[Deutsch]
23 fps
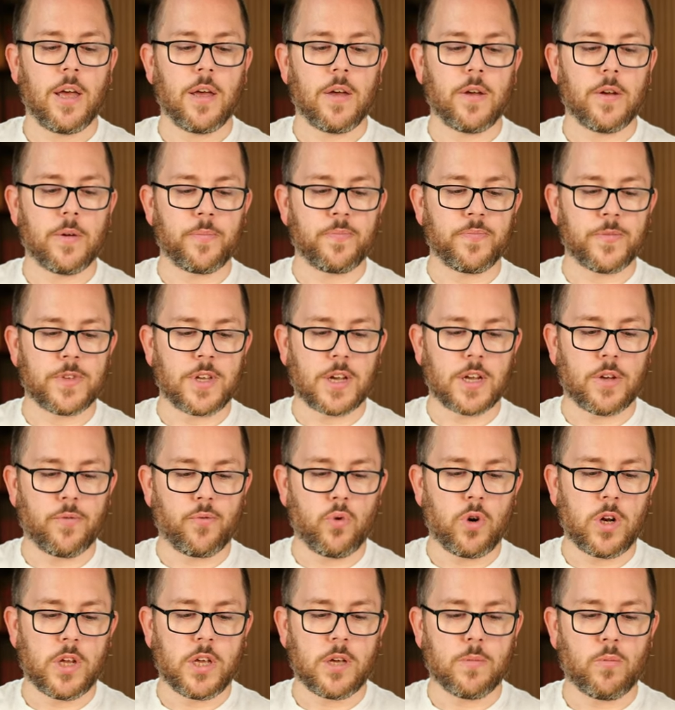Ähm, der
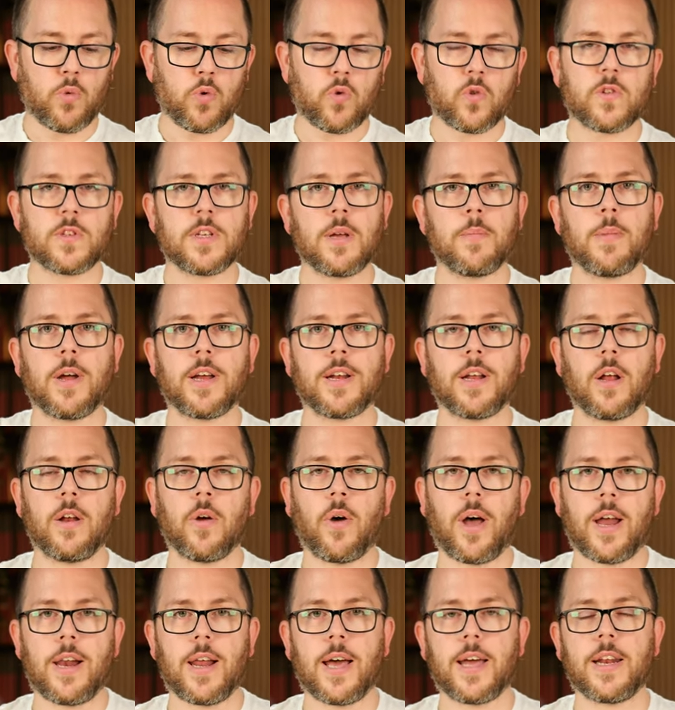gewöhnliche Modus, der macht dann
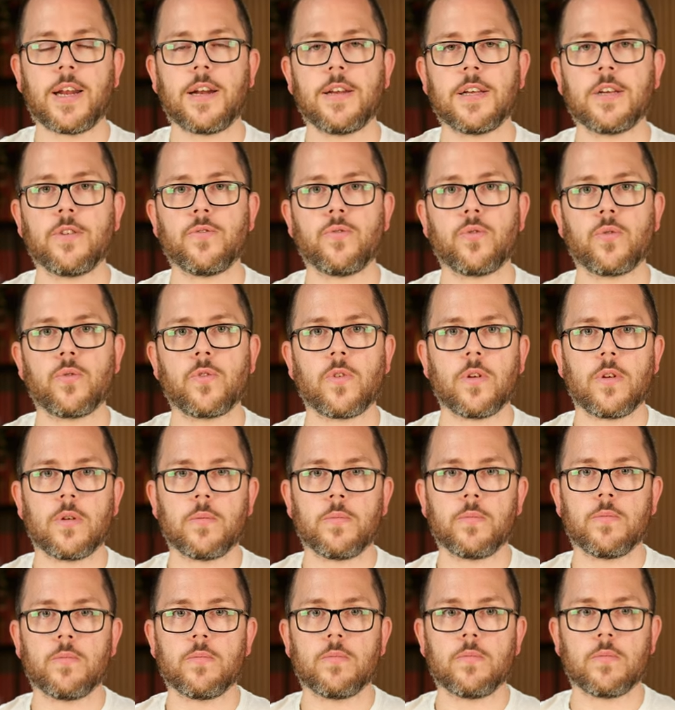noch alle anderen Dinge,
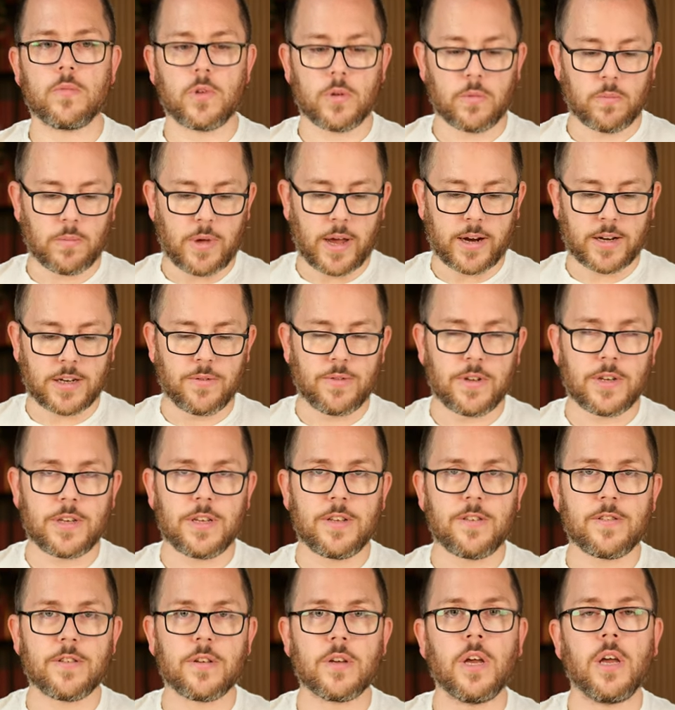ähm, ähm, aktiviert
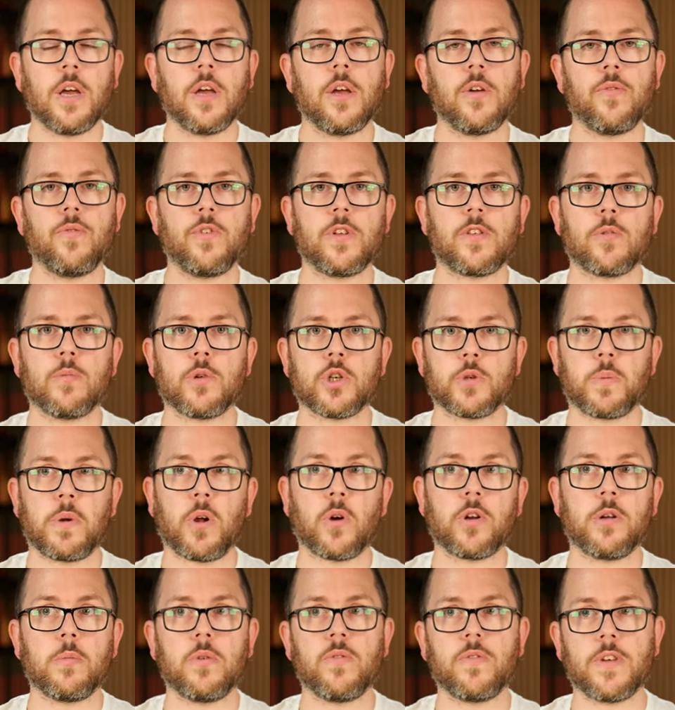diese, wie zum Beispiel
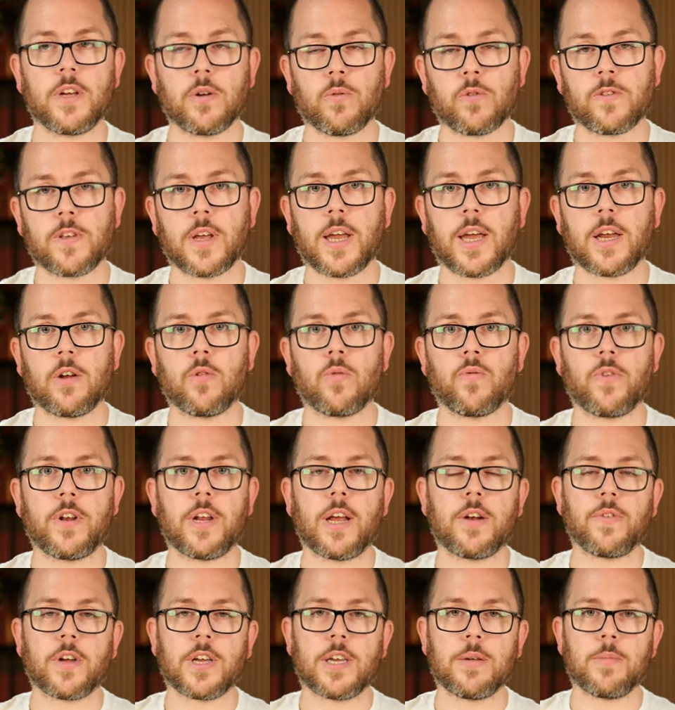auch eine Bewegungserkennung. Wenn
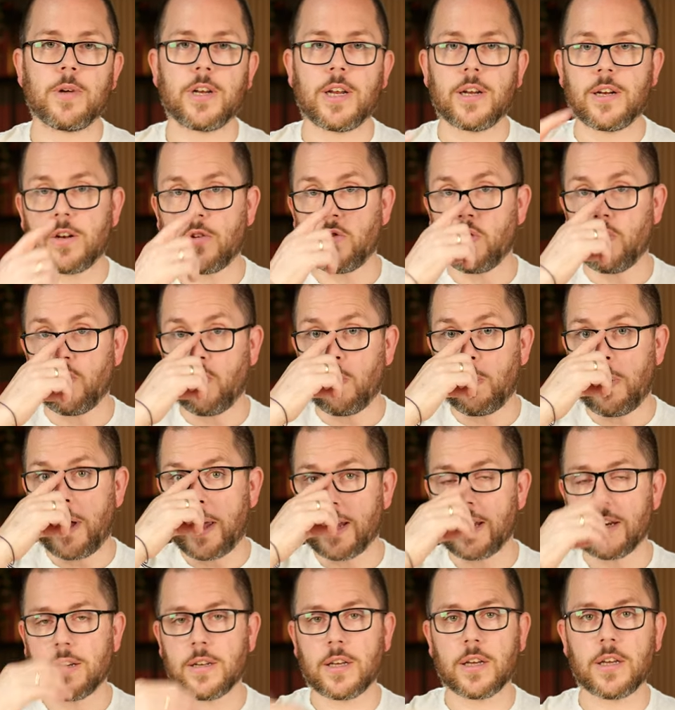einfach jemand an der Tür
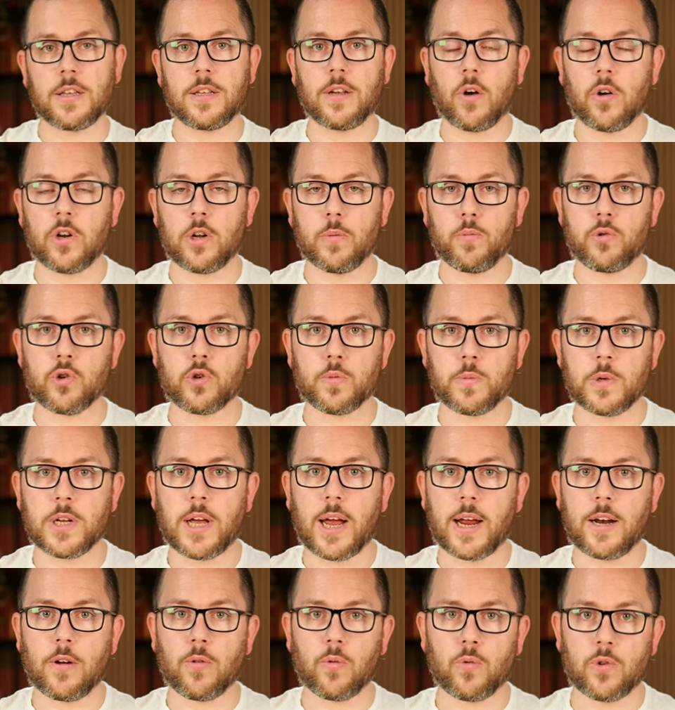vorbeigeht, kriegt er auch eine
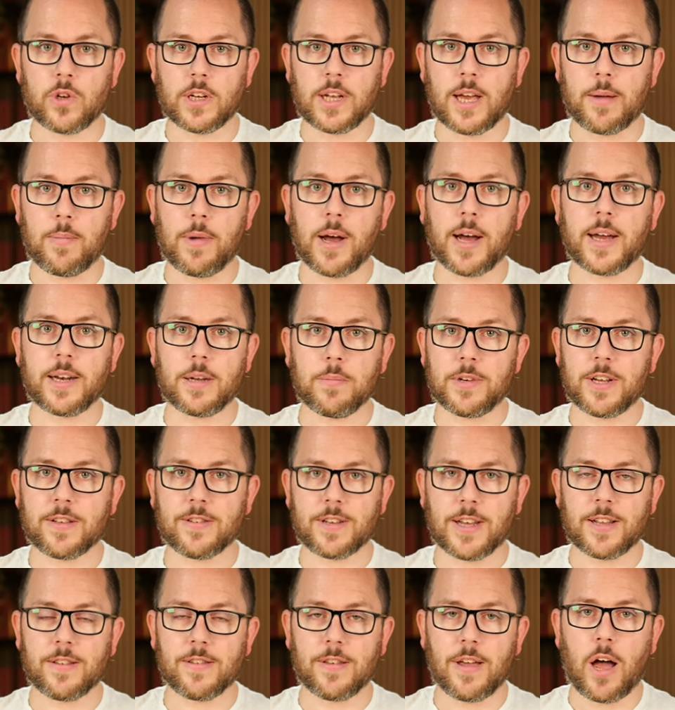Push-Mitteilung und die Kamera nimmt das
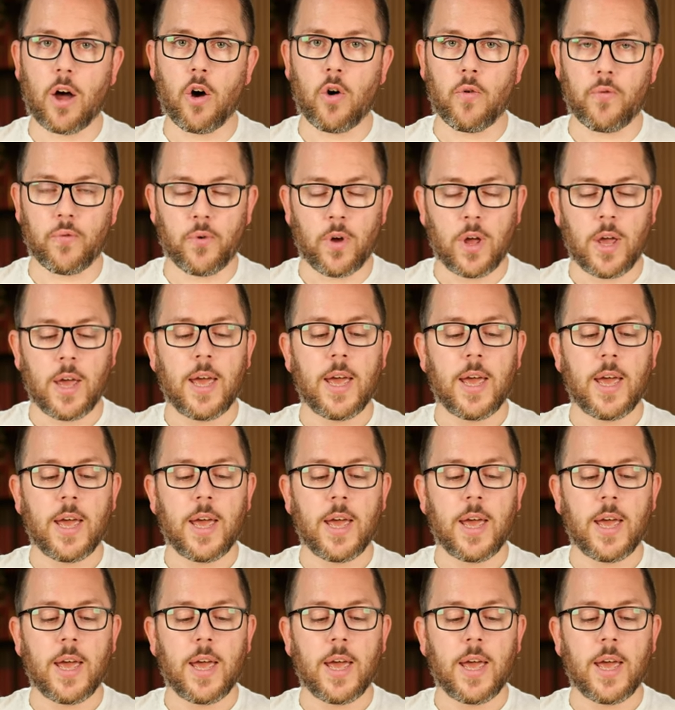Ganze auf.